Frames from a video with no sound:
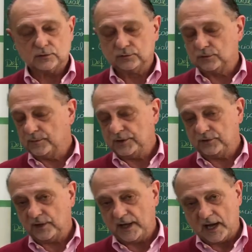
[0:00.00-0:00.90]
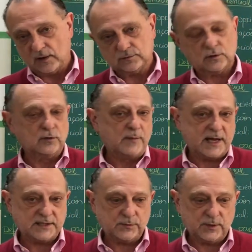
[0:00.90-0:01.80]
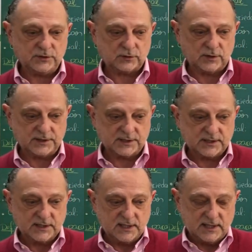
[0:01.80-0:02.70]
num domínio real ou mais dimensões.